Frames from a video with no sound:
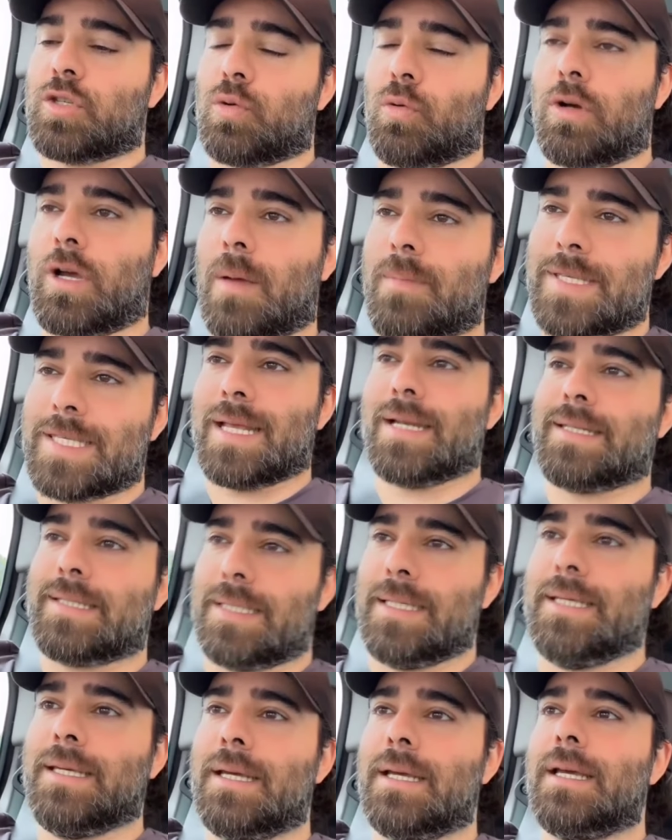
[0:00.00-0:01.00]
comme
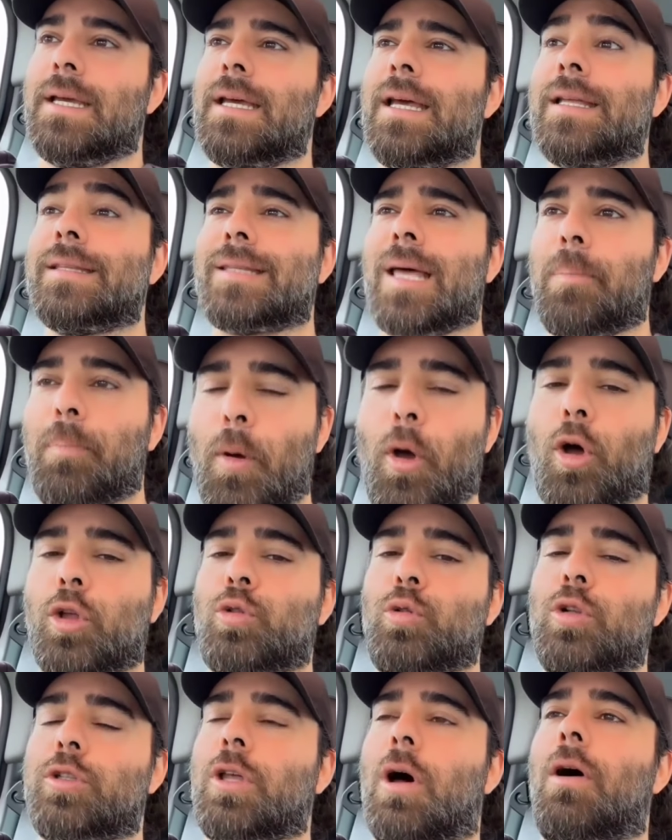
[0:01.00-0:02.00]
celle-ci, t'as peur tout
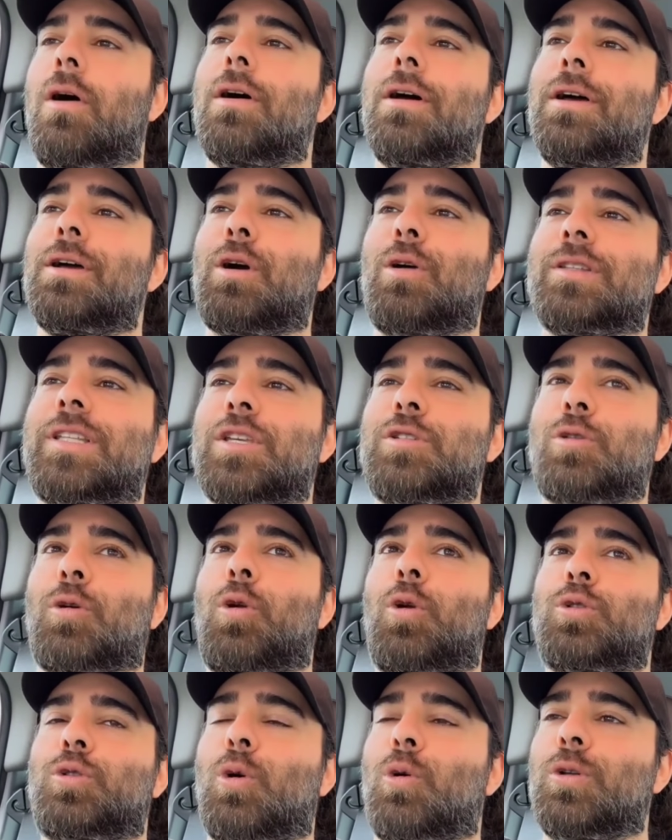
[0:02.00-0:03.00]
le temps quand t'es sur
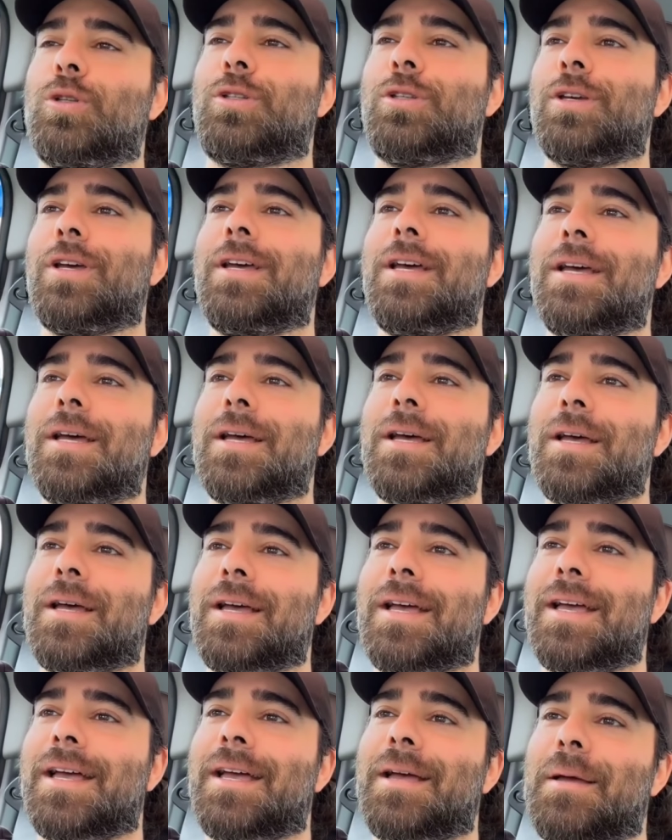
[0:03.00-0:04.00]
l'autoroute.
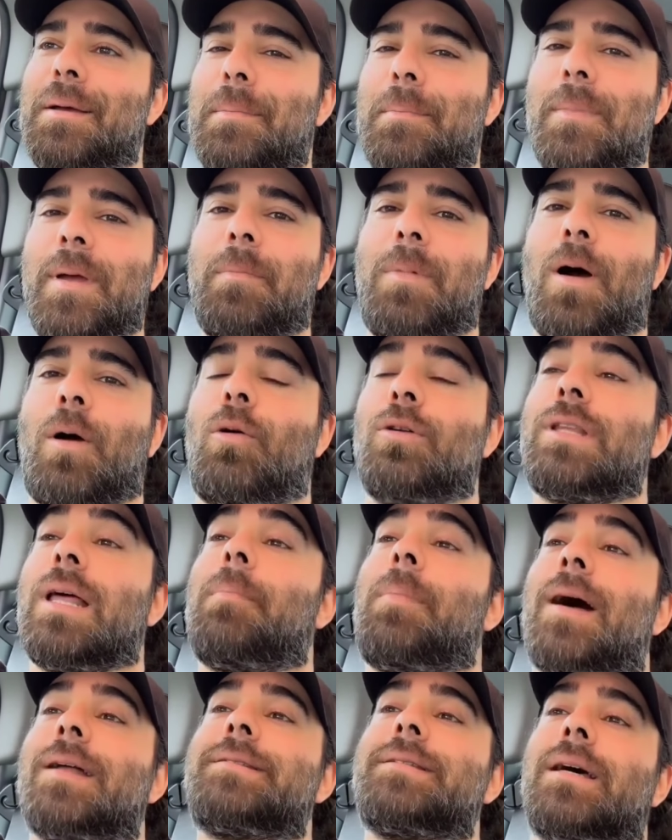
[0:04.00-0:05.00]
Mais par contre, à
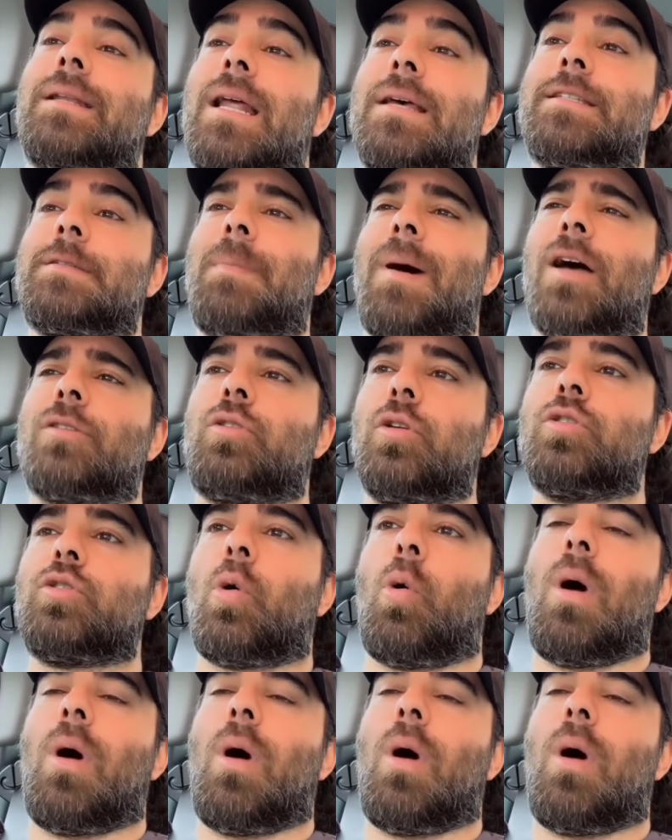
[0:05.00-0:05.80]
partir de la Smart 3,